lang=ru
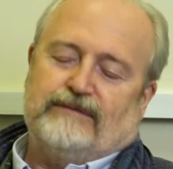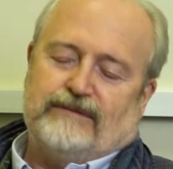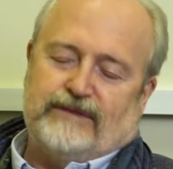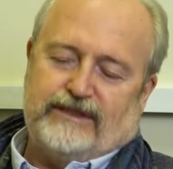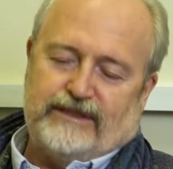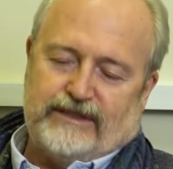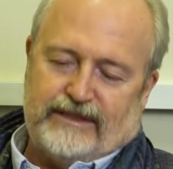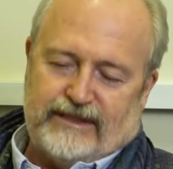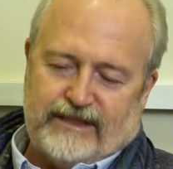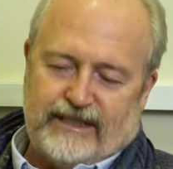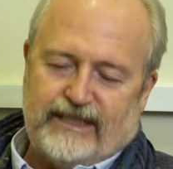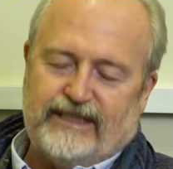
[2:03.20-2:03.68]

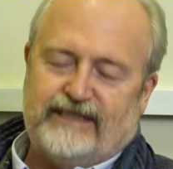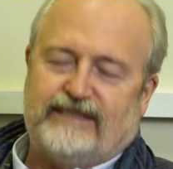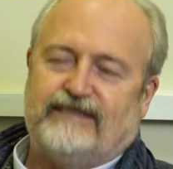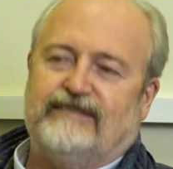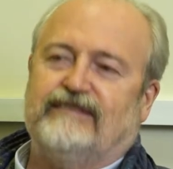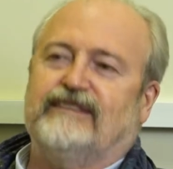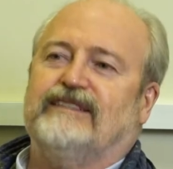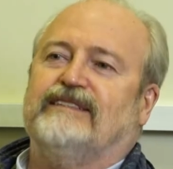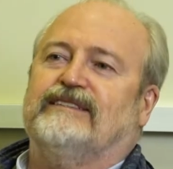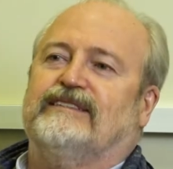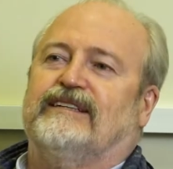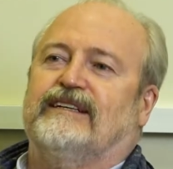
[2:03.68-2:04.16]

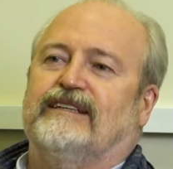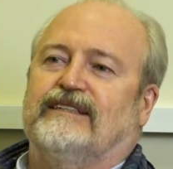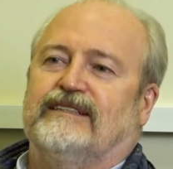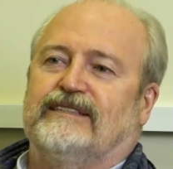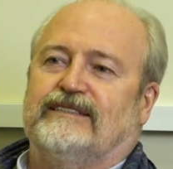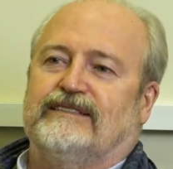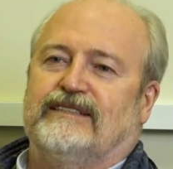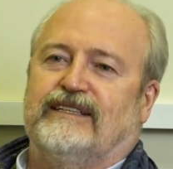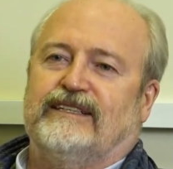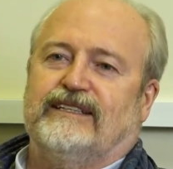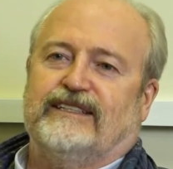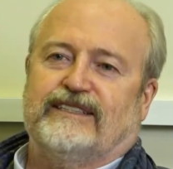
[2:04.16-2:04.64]
естественно,
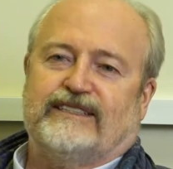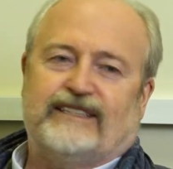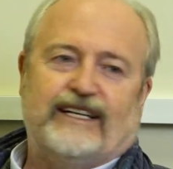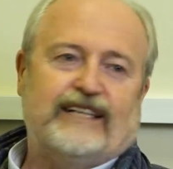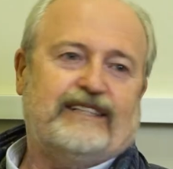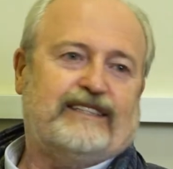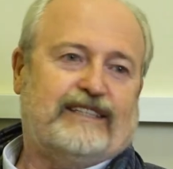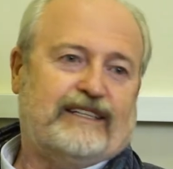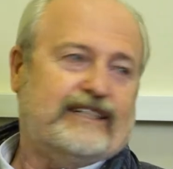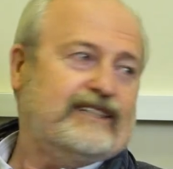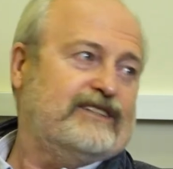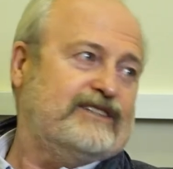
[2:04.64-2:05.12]
искалась
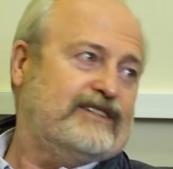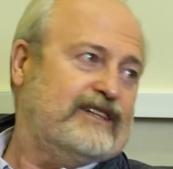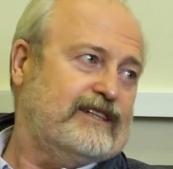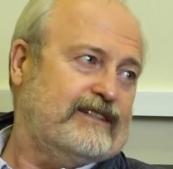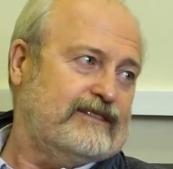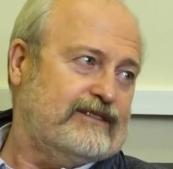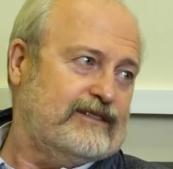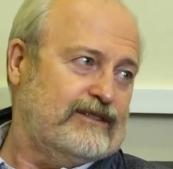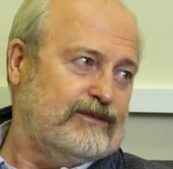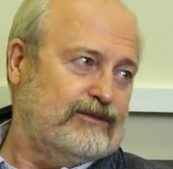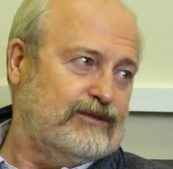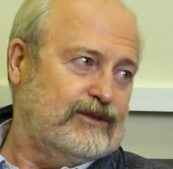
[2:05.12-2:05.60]
содержательная
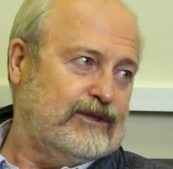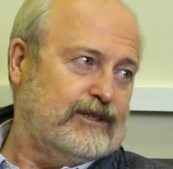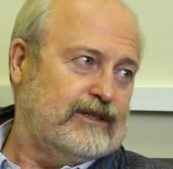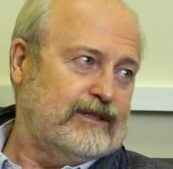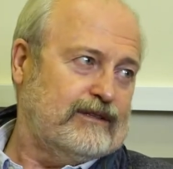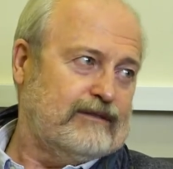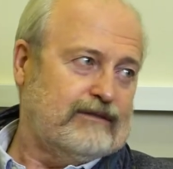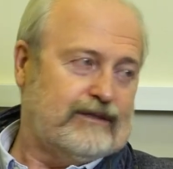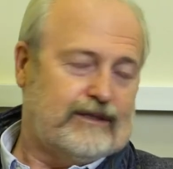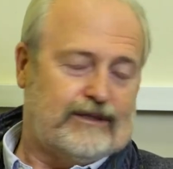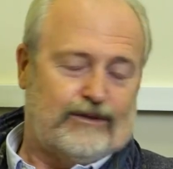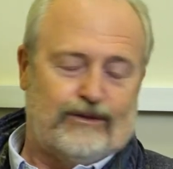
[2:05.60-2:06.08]
часть всего
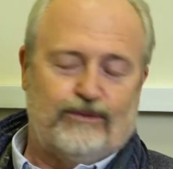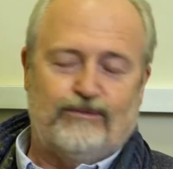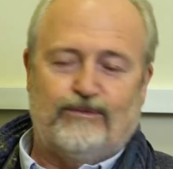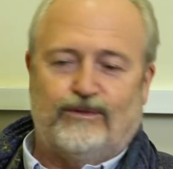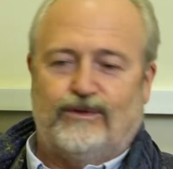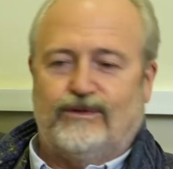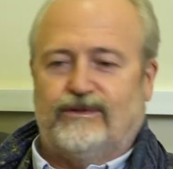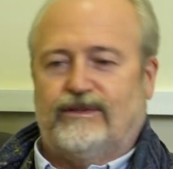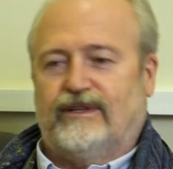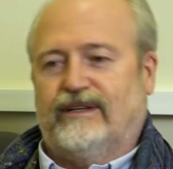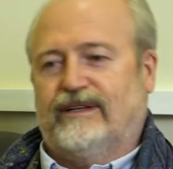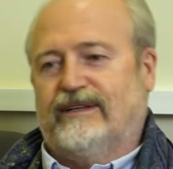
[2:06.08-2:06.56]
этого, но
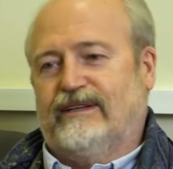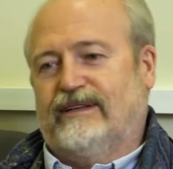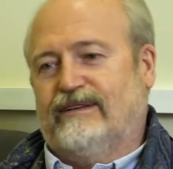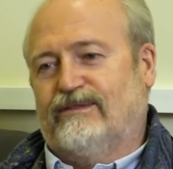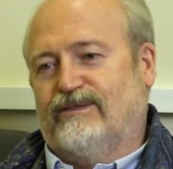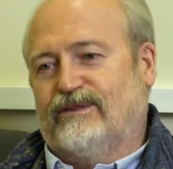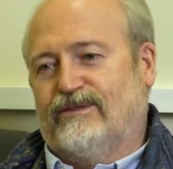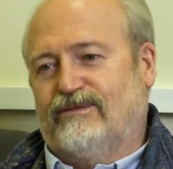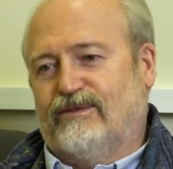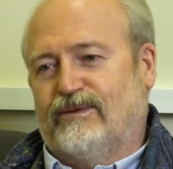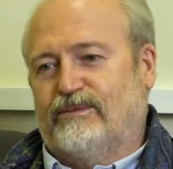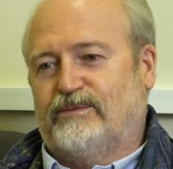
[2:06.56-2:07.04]
мода. И
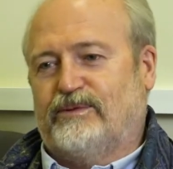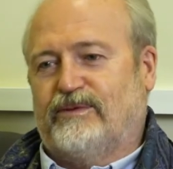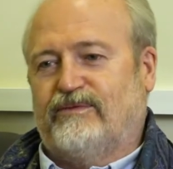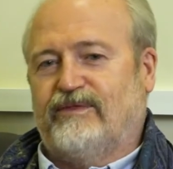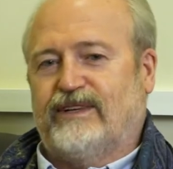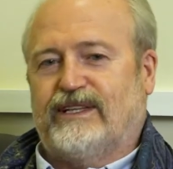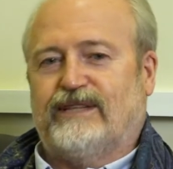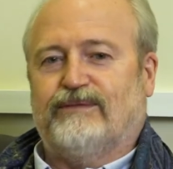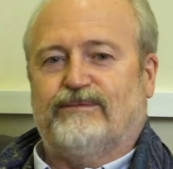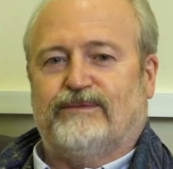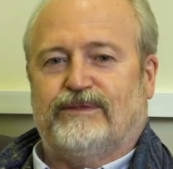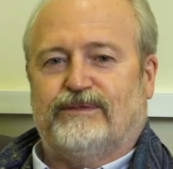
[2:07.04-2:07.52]
вот, в общем, в
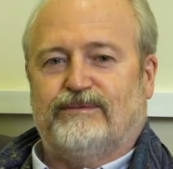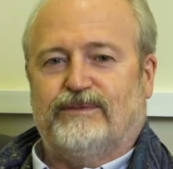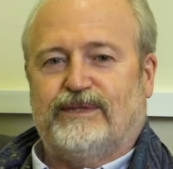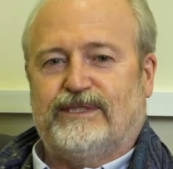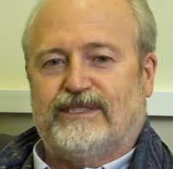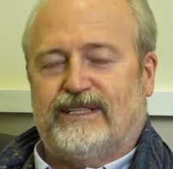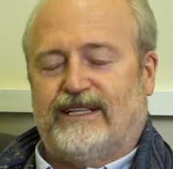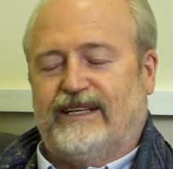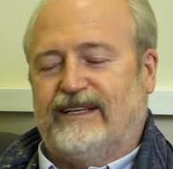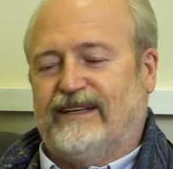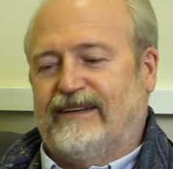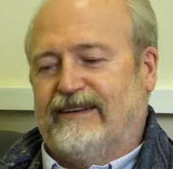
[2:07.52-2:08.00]
этом
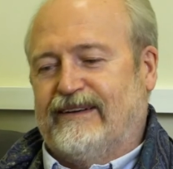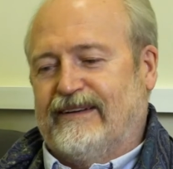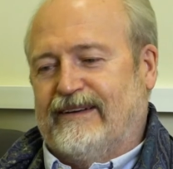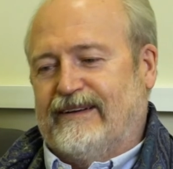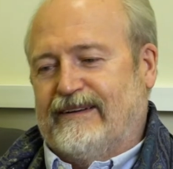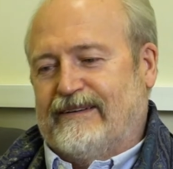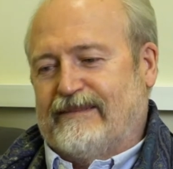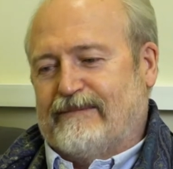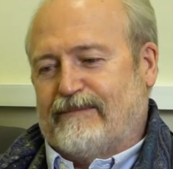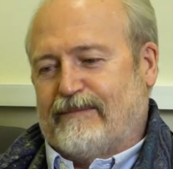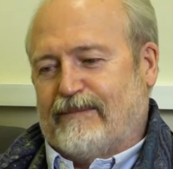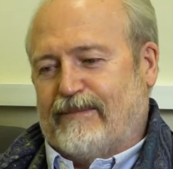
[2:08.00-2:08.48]
смысле
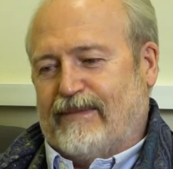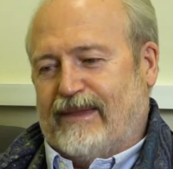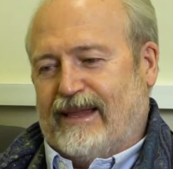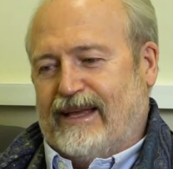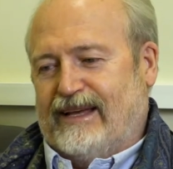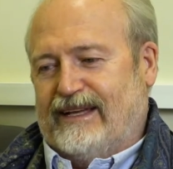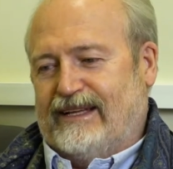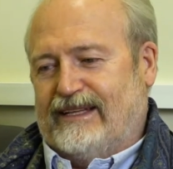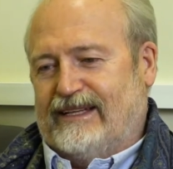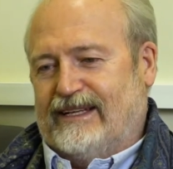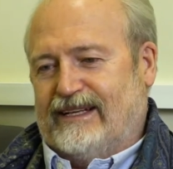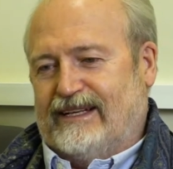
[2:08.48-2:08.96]

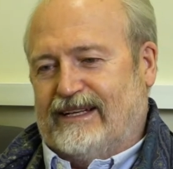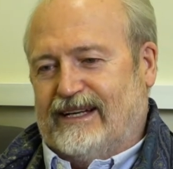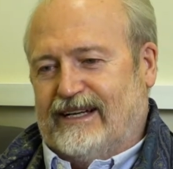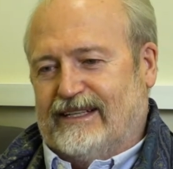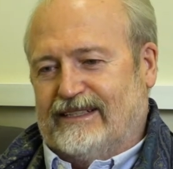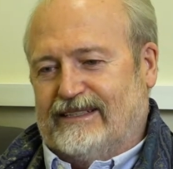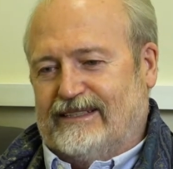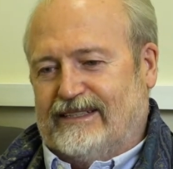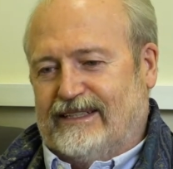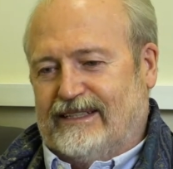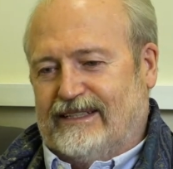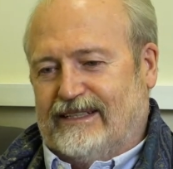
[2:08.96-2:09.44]
эта
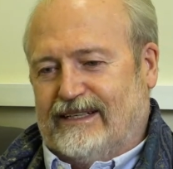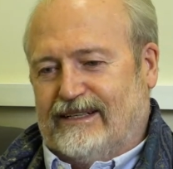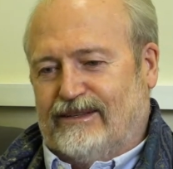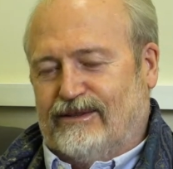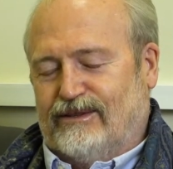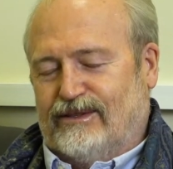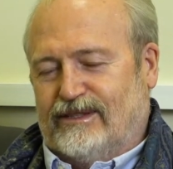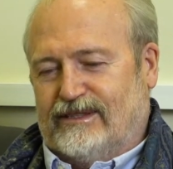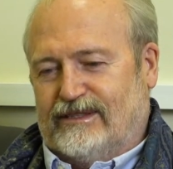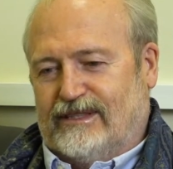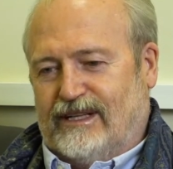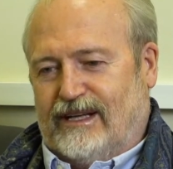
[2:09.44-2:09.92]
картина
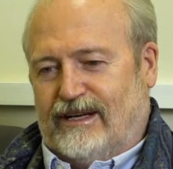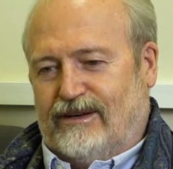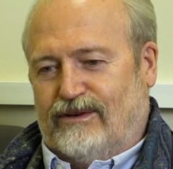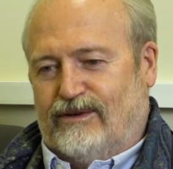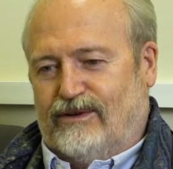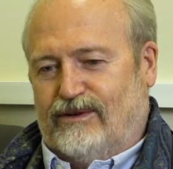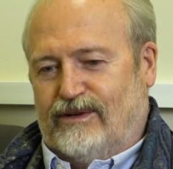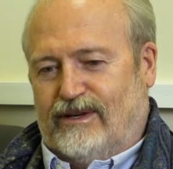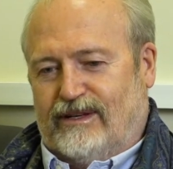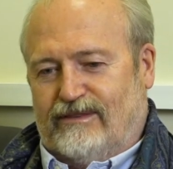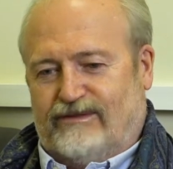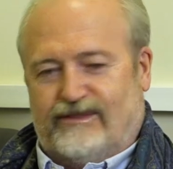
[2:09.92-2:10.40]
«Голос
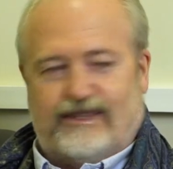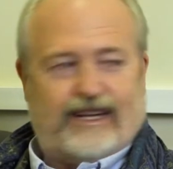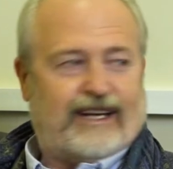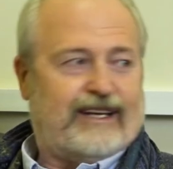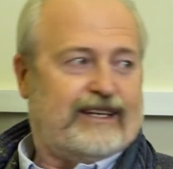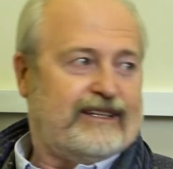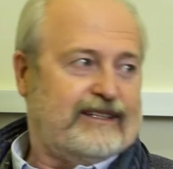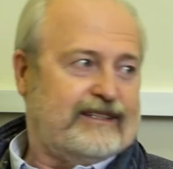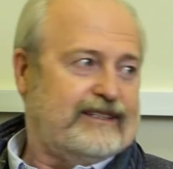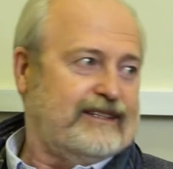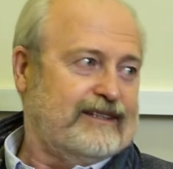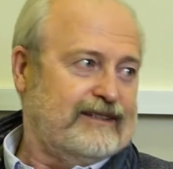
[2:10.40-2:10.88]
дракона» в
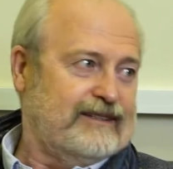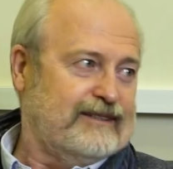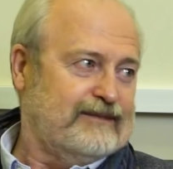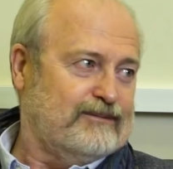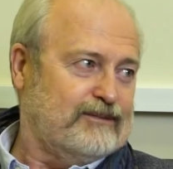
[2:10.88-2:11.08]
тренде.